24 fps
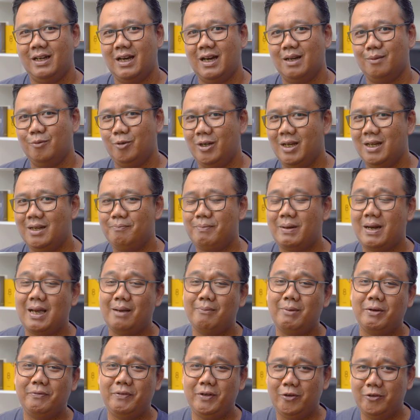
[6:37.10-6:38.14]
Nah, kemudian
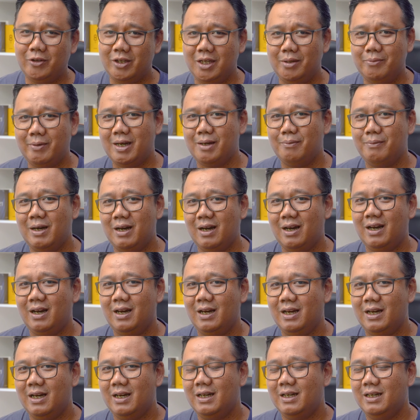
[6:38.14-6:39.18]
perekaman videonya gimana, Bang?
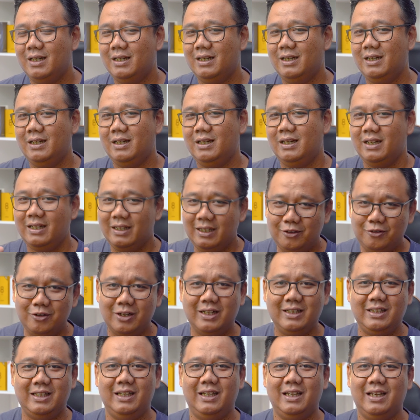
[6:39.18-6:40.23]
Uh, itu
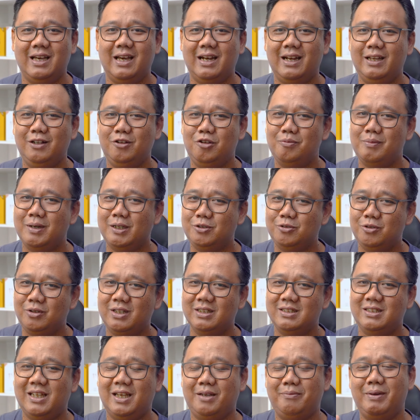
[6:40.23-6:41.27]
nanti, karena itu masuk
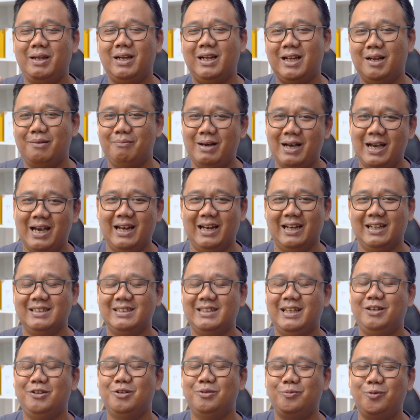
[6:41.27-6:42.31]
ke segmen kelemahan.
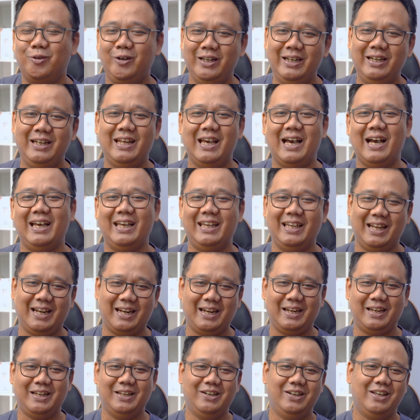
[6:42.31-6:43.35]
Saya kumpulin di akhir. Oke?